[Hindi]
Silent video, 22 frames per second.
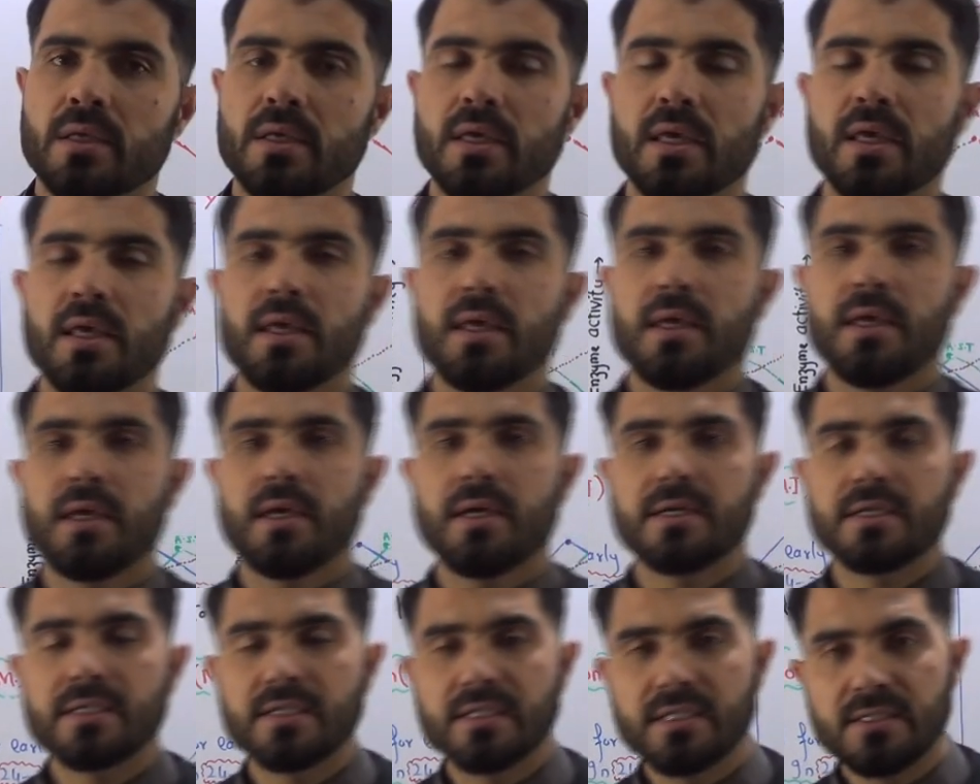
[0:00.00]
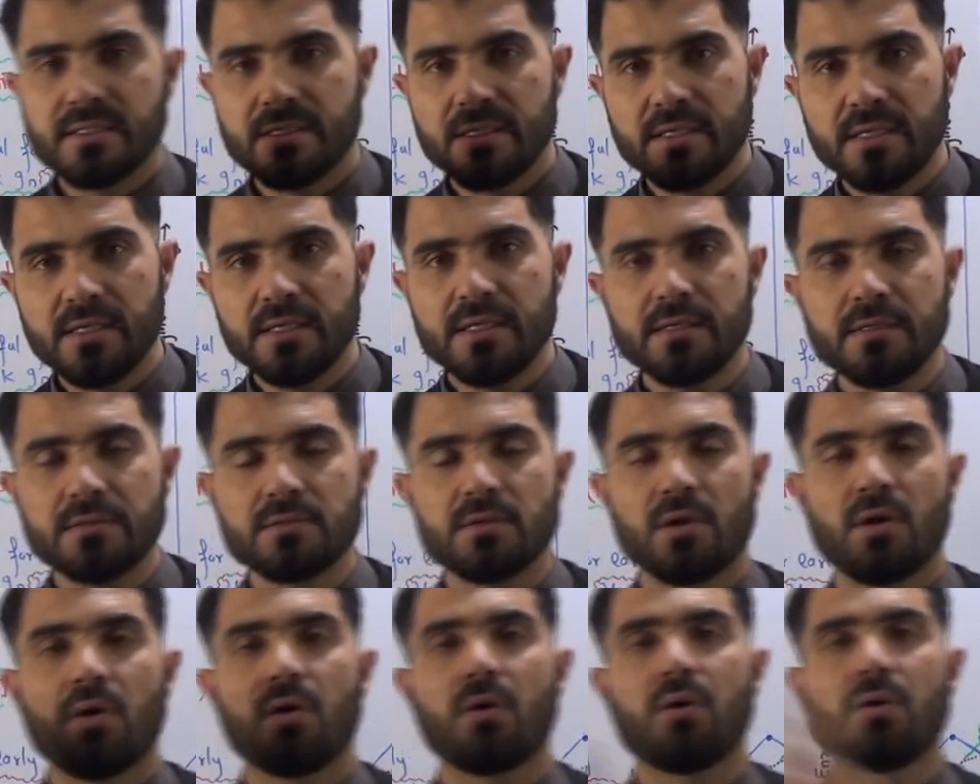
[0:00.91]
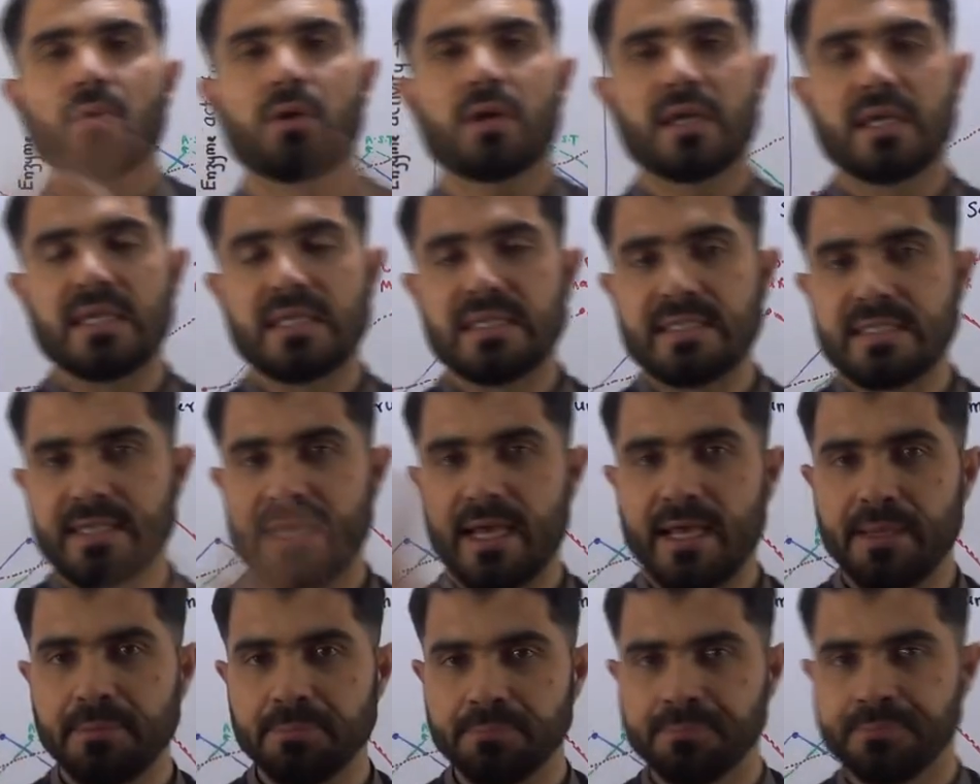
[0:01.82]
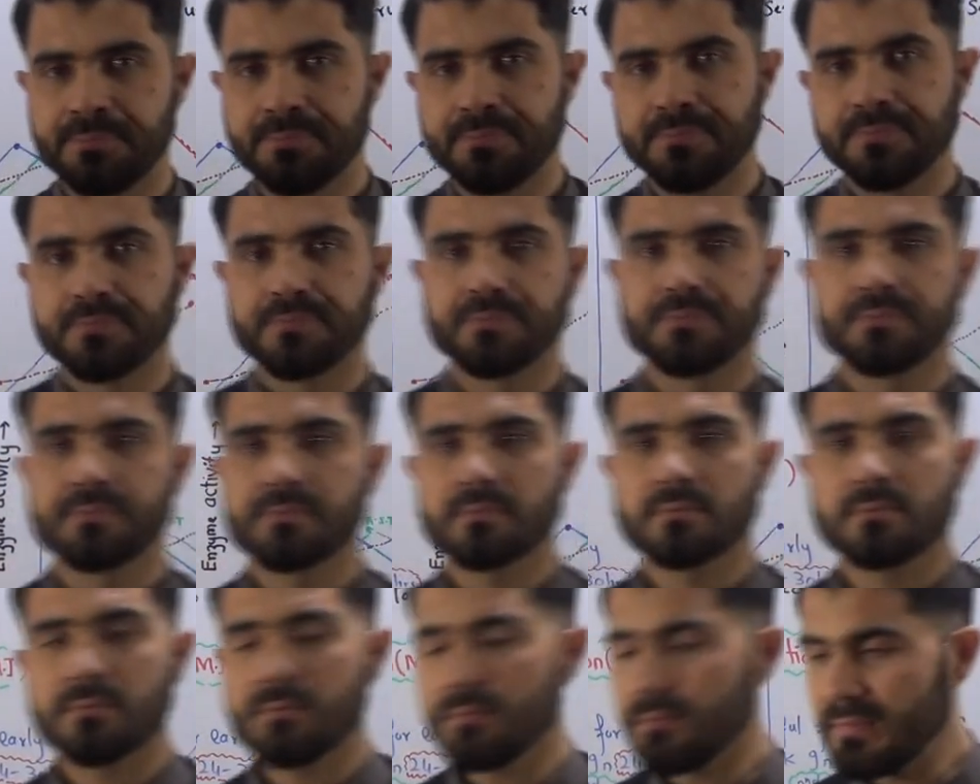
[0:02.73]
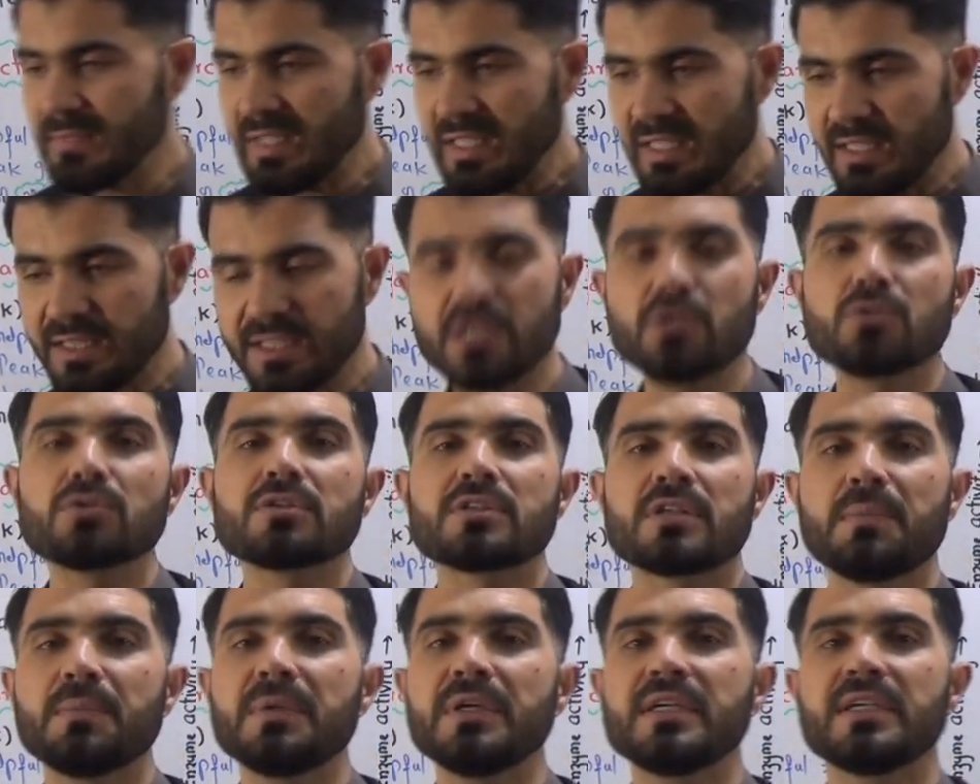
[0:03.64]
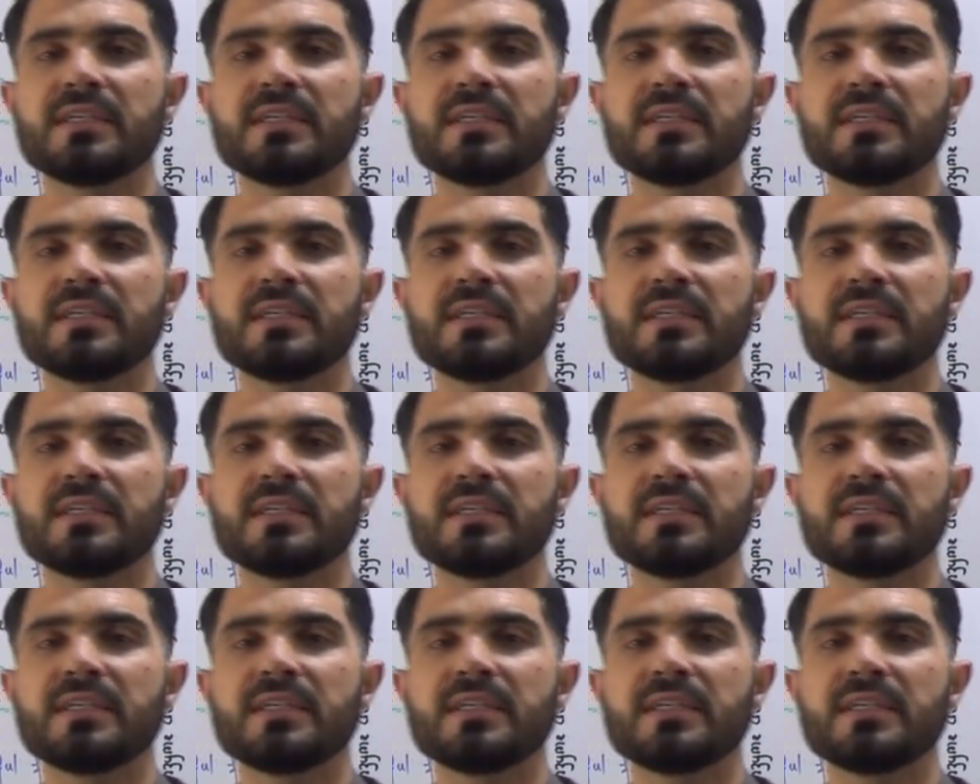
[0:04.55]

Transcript: कि डिज़ीज़ और इंजाइम देखो सबने